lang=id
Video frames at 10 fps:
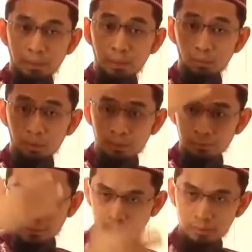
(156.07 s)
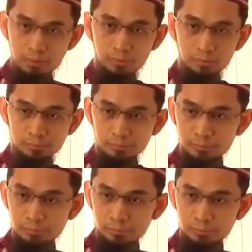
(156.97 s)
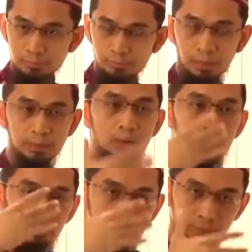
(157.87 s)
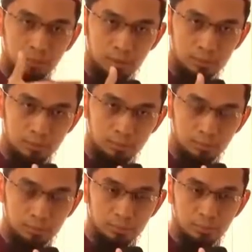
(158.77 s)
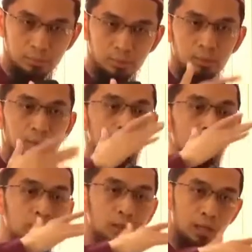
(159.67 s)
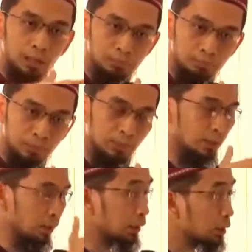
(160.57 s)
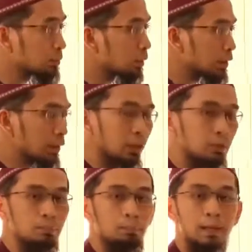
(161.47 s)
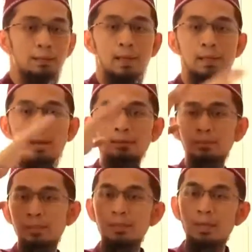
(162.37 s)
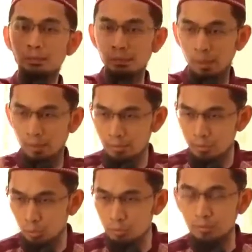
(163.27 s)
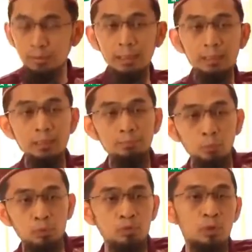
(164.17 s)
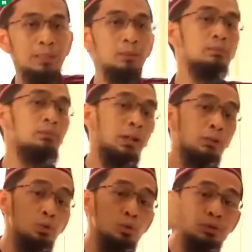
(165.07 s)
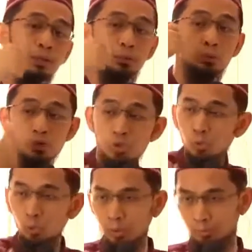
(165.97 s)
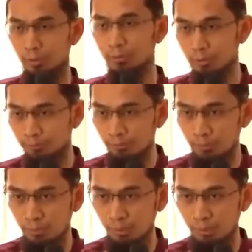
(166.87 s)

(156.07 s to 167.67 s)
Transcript: pada orang tahajud, pada orang yang tahajud, yang tidak akan pernah ini diberikan pada yang tidak tahajud sekalipun sholat fardunya khusyuk luar biasa.